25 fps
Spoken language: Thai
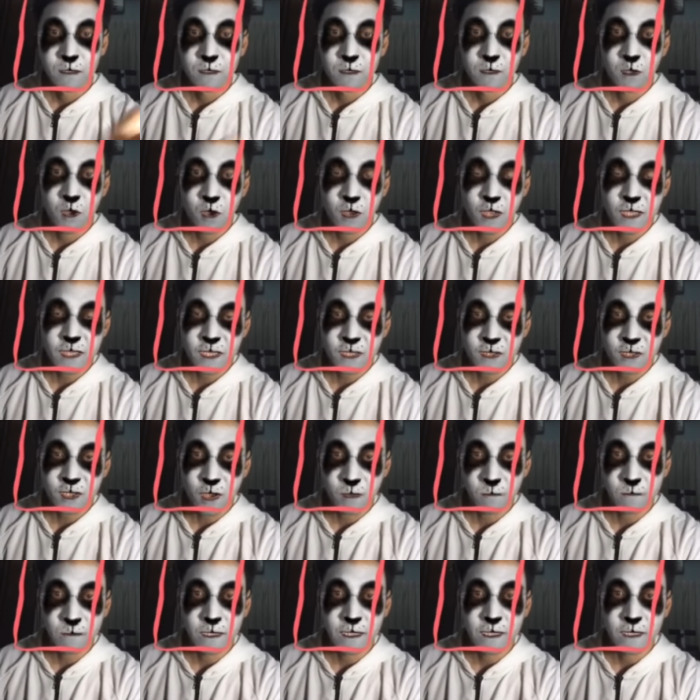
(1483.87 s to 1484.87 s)
น้องก็จะตอ
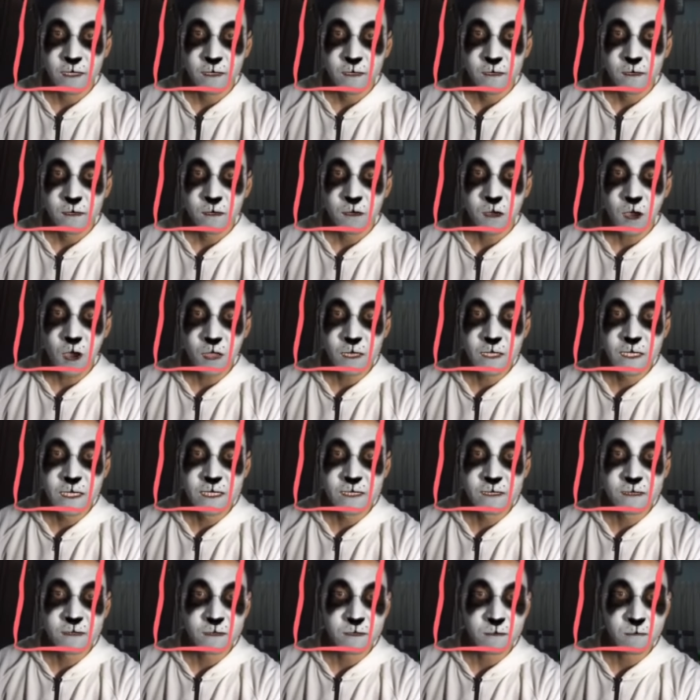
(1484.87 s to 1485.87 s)
บเลยข้อหนึ่ง
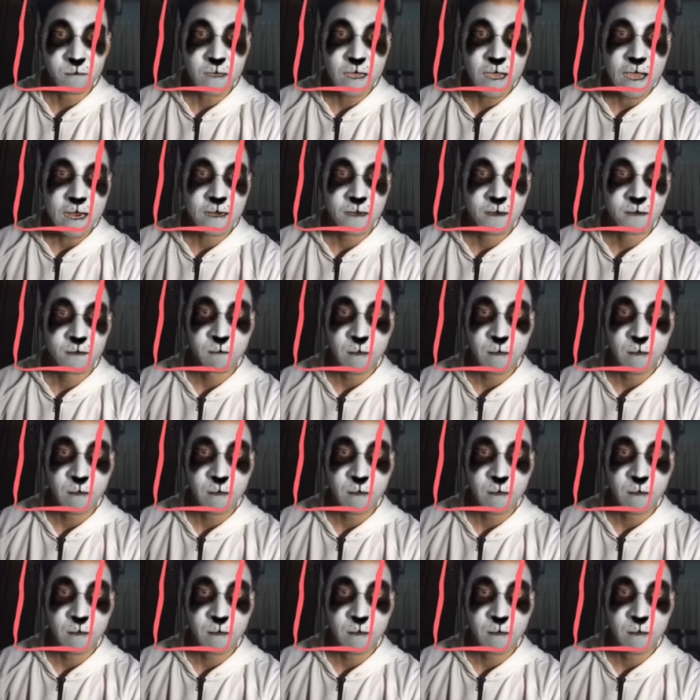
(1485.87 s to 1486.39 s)
สำคัญ